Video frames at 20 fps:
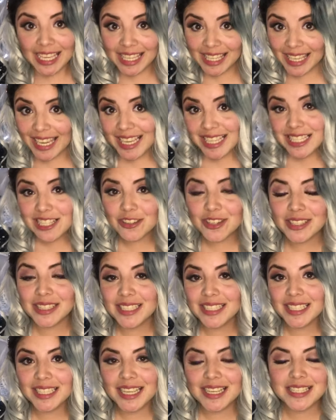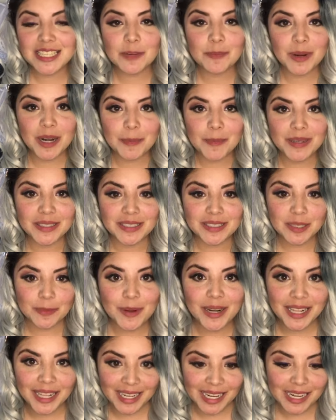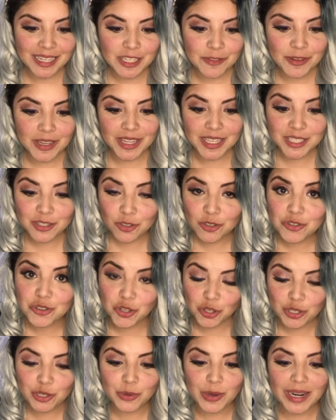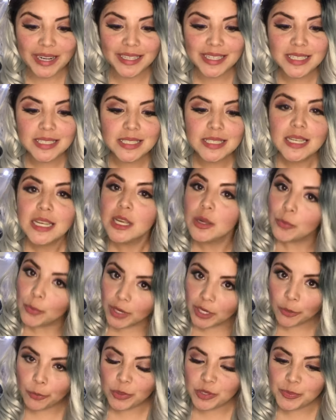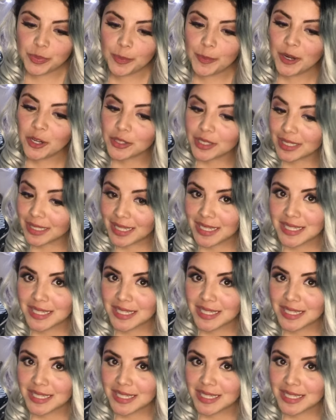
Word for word: ¿Qué es lo que tienen que hacer para participar en la rifa de estos dos lugares? Bueno, pues primero tienen